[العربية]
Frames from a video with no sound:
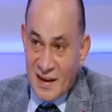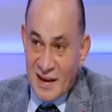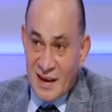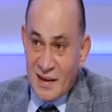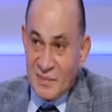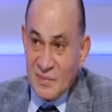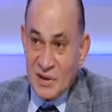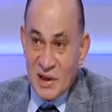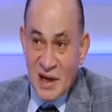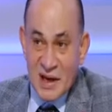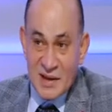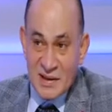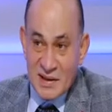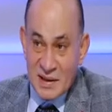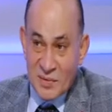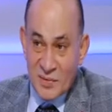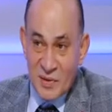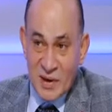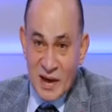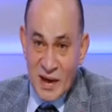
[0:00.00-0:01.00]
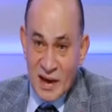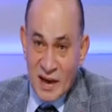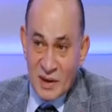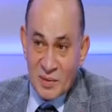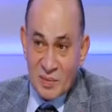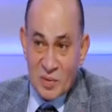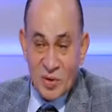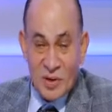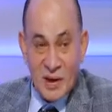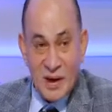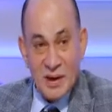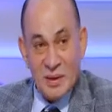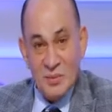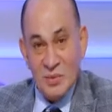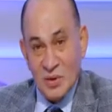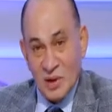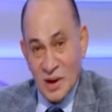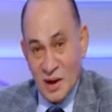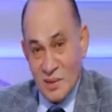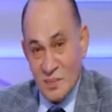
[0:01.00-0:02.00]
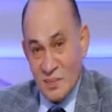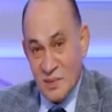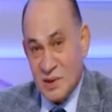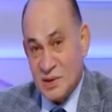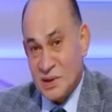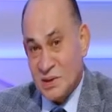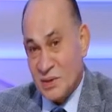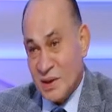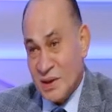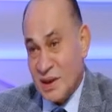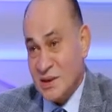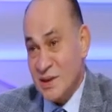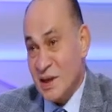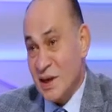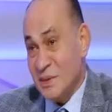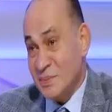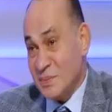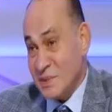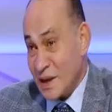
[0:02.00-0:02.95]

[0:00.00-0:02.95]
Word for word: انا مش هكسب وانا قاعد بقول انا منتخب مصر وانا صاحب